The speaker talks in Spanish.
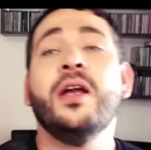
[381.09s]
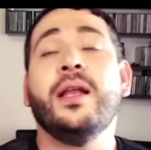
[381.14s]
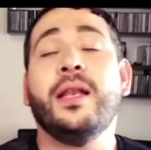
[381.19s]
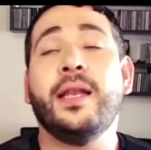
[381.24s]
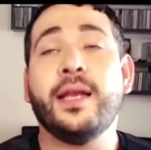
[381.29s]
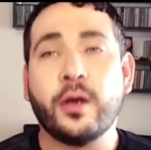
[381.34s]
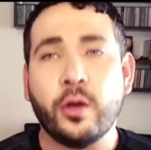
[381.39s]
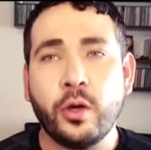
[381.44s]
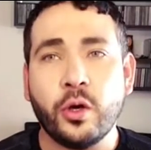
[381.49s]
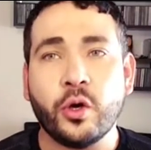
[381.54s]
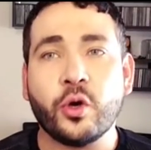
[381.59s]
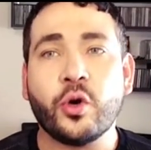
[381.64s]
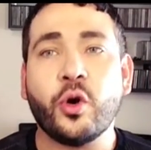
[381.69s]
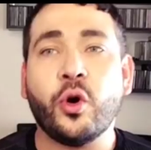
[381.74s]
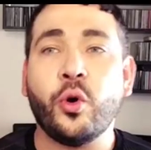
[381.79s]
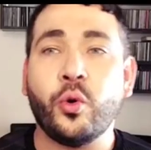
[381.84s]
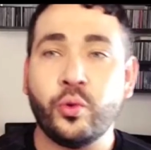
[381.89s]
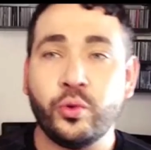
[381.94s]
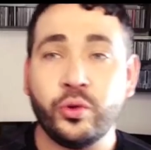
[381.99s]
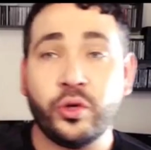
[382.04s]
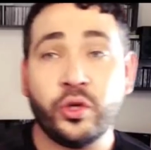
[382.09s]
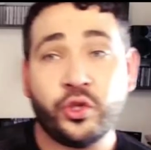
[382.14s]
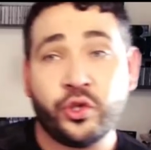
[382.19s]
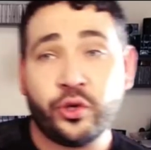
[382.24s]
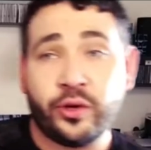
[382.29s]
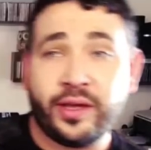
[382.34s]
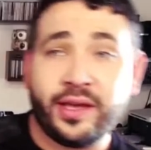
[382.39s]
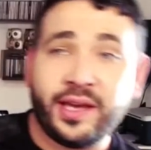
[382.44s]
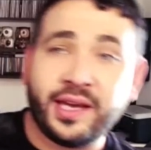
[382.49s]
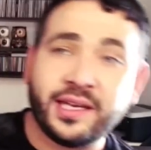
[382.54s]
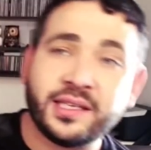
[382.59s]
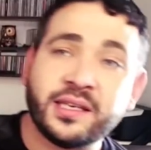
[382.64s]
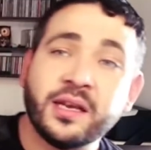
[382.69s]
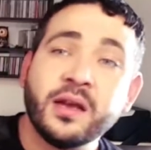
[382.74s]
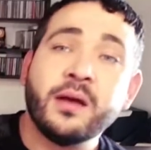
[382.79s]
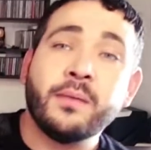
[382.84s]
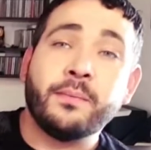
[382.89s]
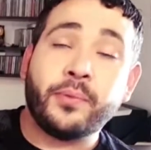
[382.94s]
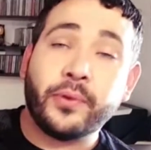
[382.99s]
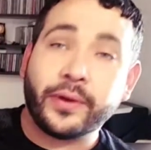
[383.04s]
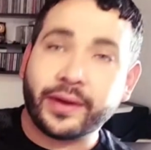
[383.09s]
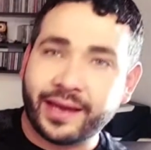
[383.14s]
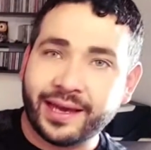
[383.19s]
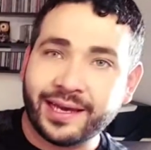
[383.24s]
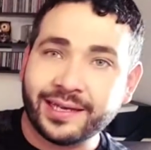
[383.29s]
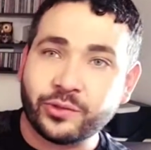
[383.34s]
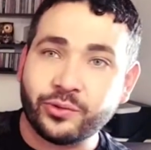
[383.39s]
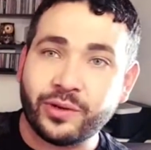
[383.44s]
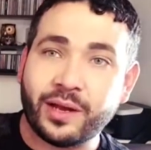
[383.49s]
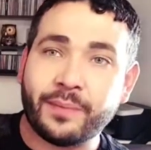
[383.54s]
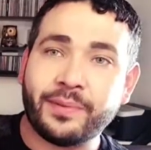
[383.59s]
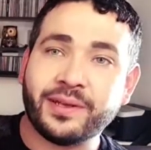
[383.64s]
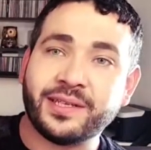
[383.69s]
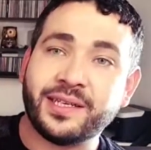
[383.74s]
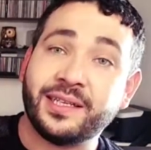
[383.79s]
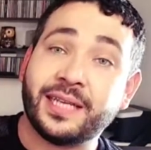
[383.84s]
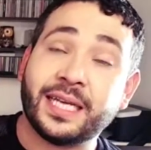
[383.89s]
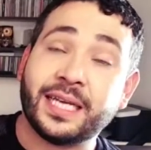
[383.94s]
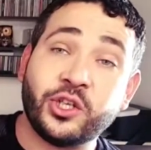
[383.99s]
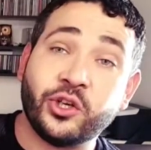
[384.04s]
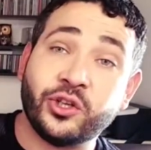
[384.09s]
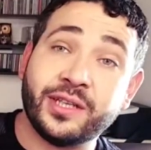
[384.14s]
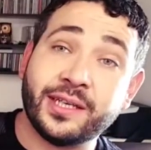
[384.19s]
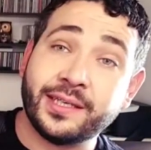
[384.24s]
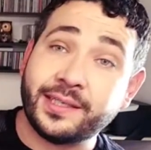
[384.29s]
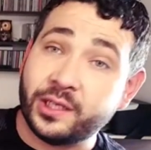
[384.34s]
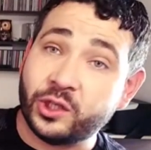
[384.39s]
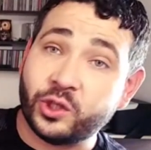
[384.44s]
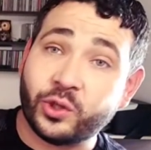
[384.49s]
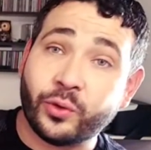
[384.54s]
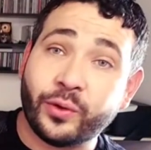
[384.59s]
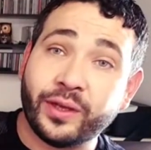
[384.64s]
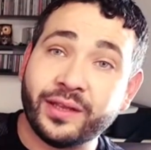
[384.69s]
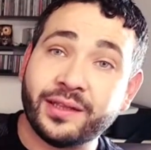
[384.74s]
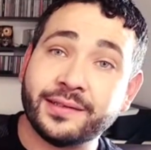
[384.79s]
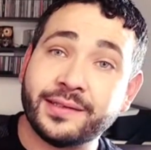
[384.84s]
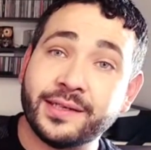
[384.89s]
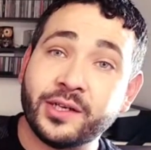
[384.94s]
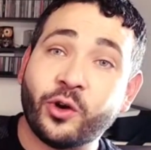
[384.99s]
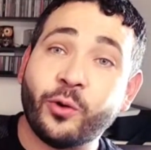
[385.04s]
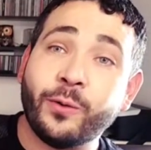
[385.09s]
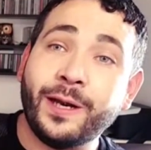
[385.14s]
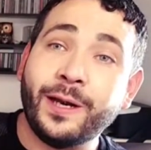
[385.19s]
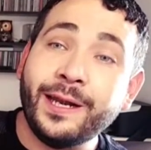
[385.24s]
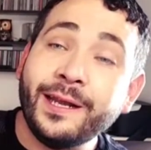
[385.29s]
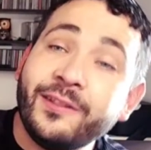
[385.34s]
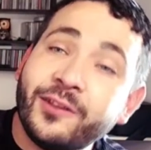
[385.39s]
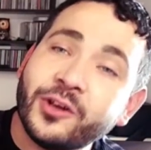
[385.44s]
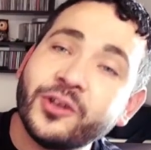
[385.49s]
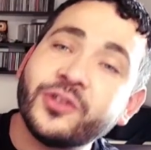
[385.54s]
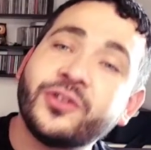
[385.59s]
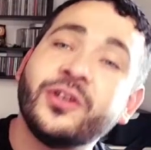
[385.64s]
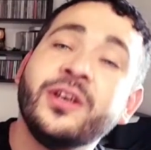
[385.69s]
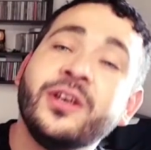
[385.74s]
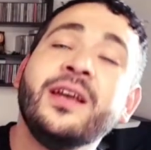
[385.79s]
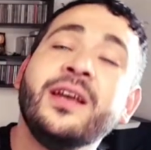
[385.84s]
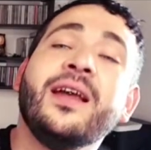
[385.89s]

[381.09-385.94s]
le coloco un 8 de 10 porque es una presentación de 125 mililitros